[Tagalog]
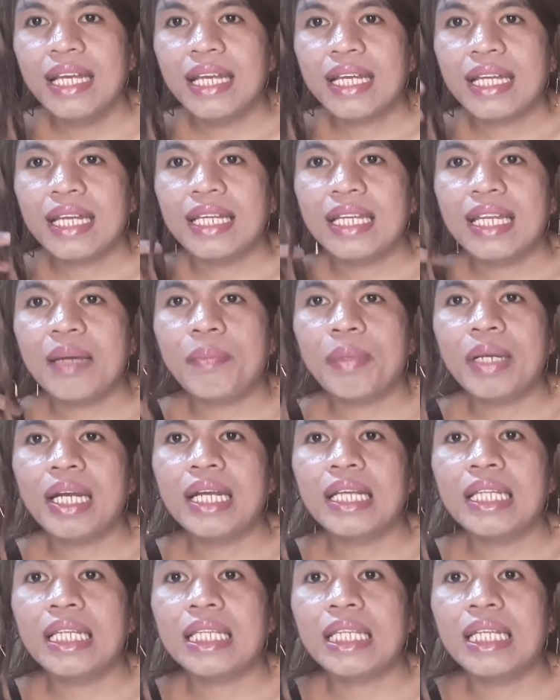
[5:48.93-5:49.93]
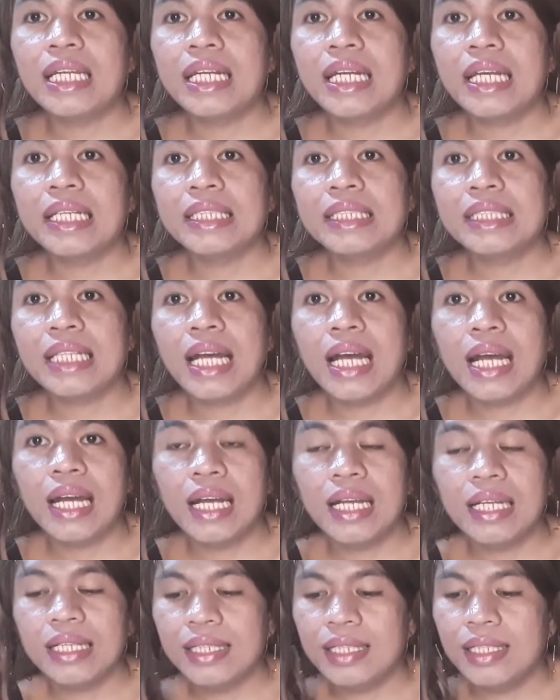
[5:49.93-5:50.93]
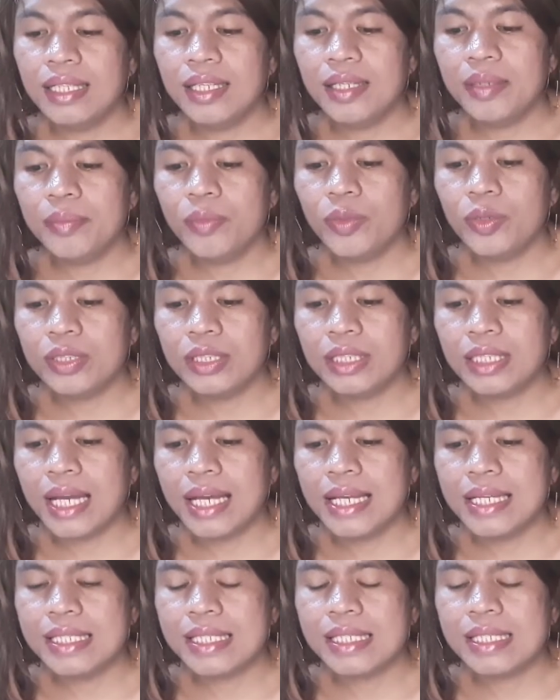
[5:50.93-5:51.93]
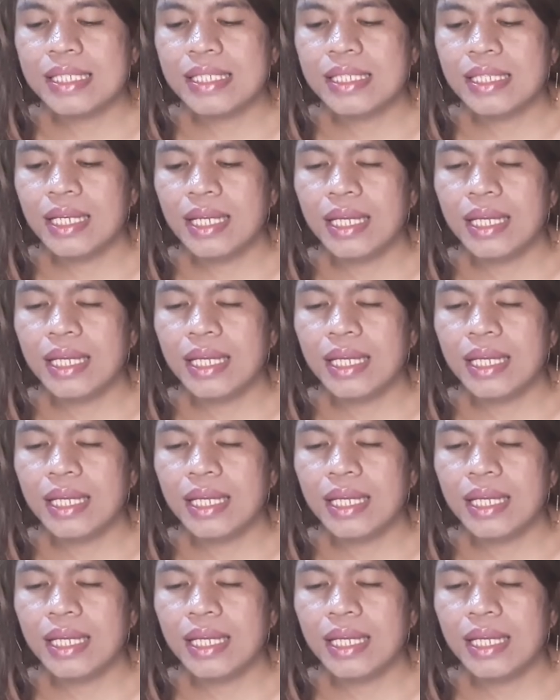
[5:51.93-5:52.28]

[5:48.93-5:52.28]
Kaya napaganda talaga guys ng lemon guys.